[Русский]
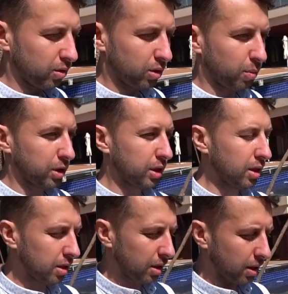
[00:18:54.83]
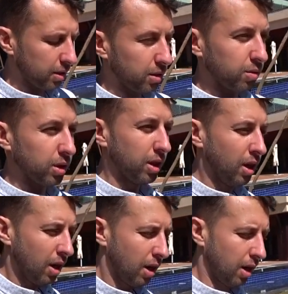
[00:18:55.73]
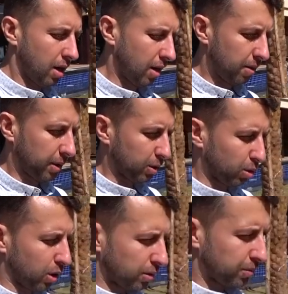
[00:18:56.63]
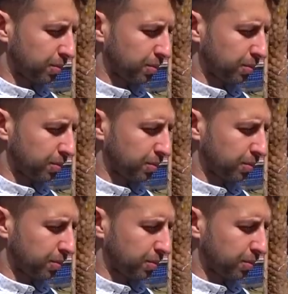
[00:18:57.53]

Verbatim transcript: эти бассейны декоративные, а, в которых,